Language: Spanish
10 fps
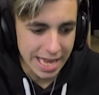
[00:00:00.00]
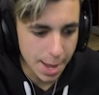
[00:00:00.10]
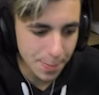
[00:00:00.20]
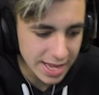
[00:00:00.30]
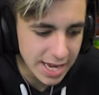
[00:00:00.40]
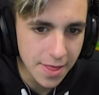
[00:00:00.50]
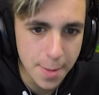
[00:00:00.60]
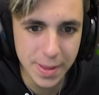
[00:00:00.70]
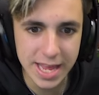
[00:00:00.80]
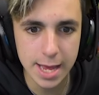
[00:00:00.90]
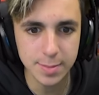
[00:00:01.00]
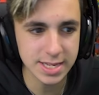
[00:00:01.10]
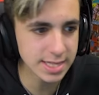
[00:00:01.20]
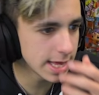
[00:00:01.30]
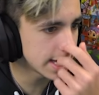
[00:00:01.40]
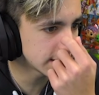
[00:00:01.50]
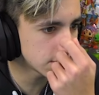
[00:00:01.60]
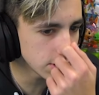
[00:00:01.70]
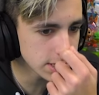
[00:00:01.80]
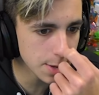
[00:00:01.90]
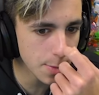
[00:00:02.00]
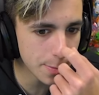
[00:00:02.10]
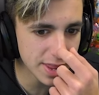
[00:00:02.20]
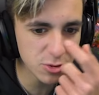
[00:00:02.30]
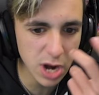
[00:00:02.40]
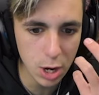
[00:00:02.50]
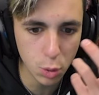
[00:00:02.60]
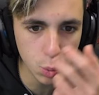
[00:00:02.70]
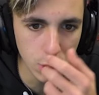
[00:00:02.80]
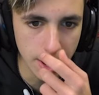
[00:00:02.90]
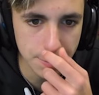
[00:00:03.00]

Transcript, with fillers: la página de Epic Games esté esto Es que me parece una locura